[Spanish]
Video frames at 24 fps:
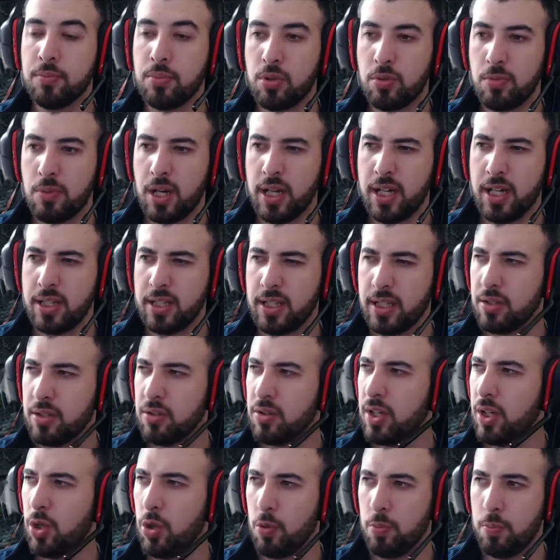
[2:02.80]
un poco más grande.
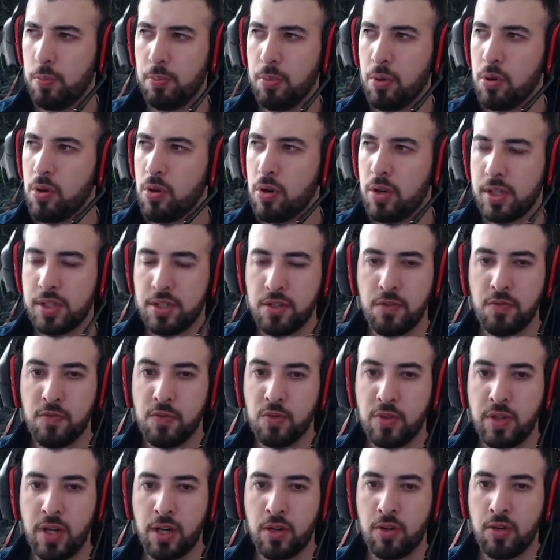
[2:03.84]
Creo que lo poco que hicieron
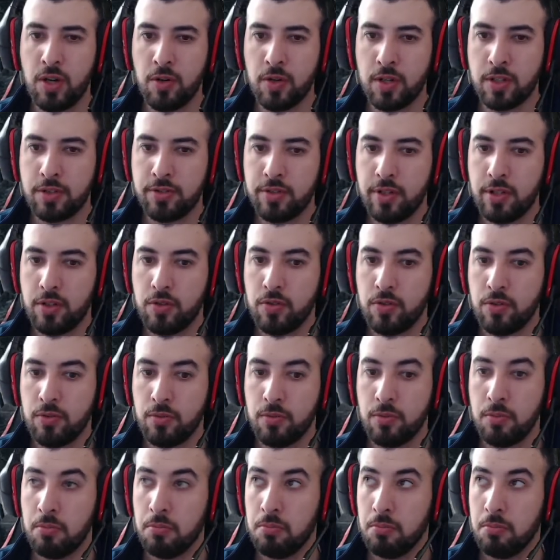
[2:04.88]
fue unas colaboraciones con